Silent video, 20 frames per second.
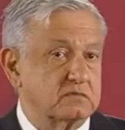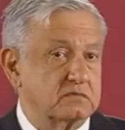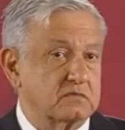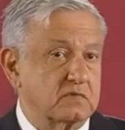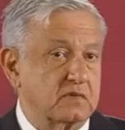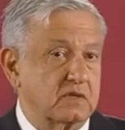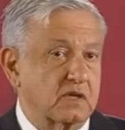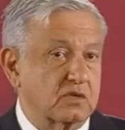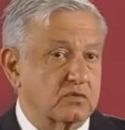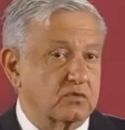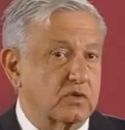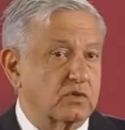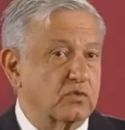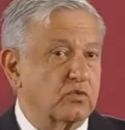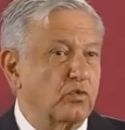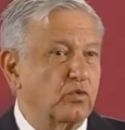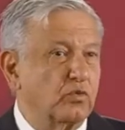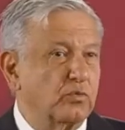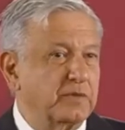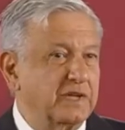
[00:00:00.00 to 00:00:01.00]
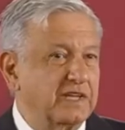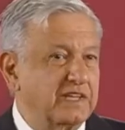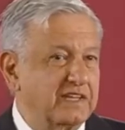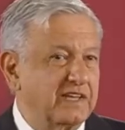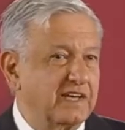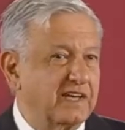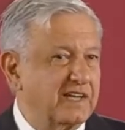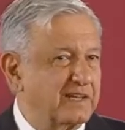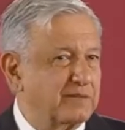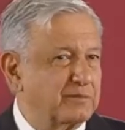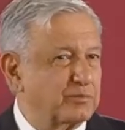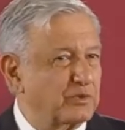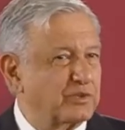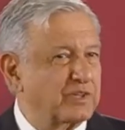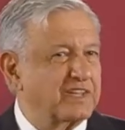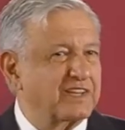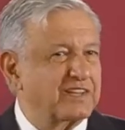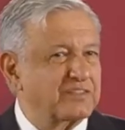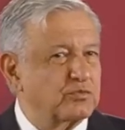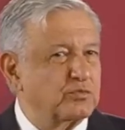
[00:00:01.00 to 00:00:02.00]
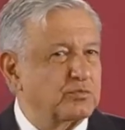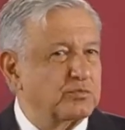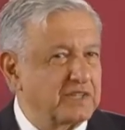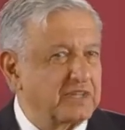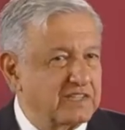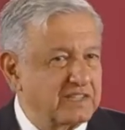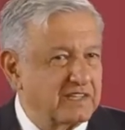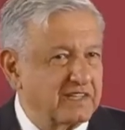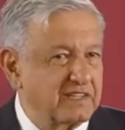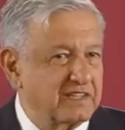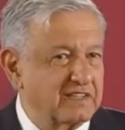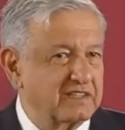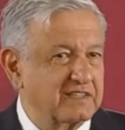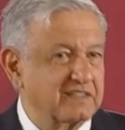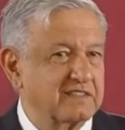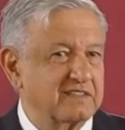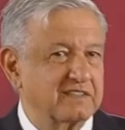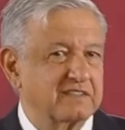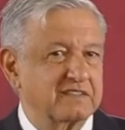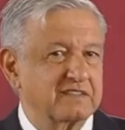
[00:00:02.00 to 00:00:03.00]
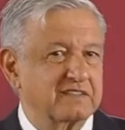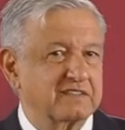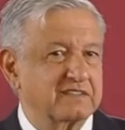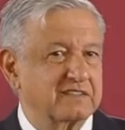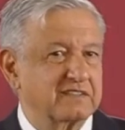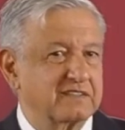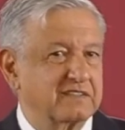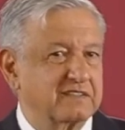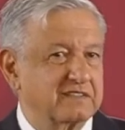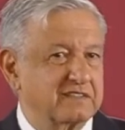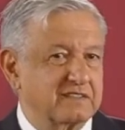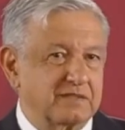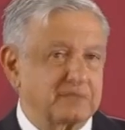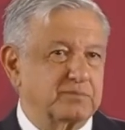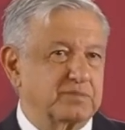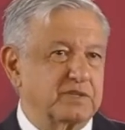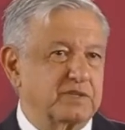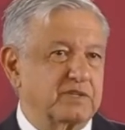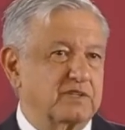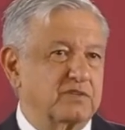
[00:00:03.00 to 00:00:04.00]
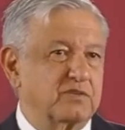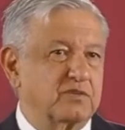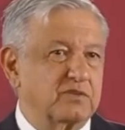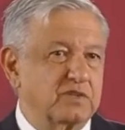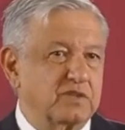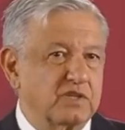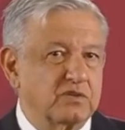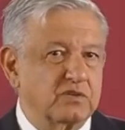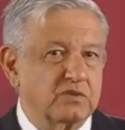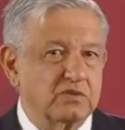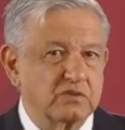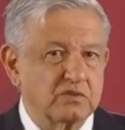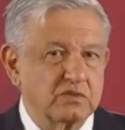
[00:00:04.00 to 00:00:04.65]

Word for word: actuar con humildad, el poder es humildad, siempre lo digo.